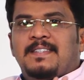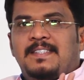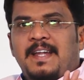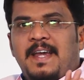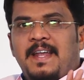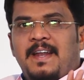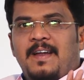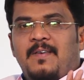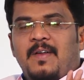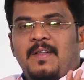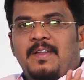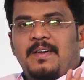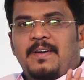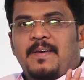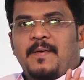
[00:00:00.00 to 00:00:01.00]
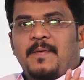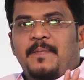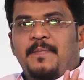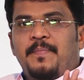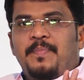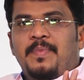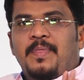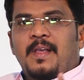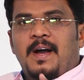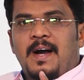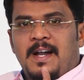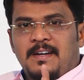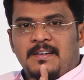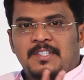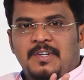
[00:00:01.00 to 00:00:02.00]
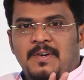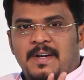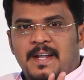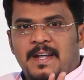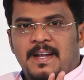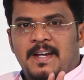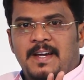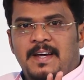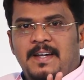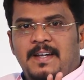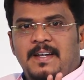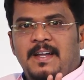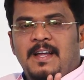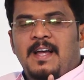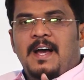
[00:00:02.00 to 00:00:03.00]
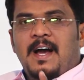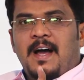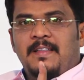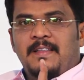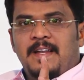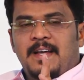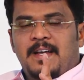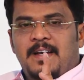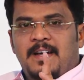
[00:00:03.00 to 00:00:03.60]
செய்கிறேன் அவ்வளோதான் ஆண்டவர் சொல்கிறாரா அதில்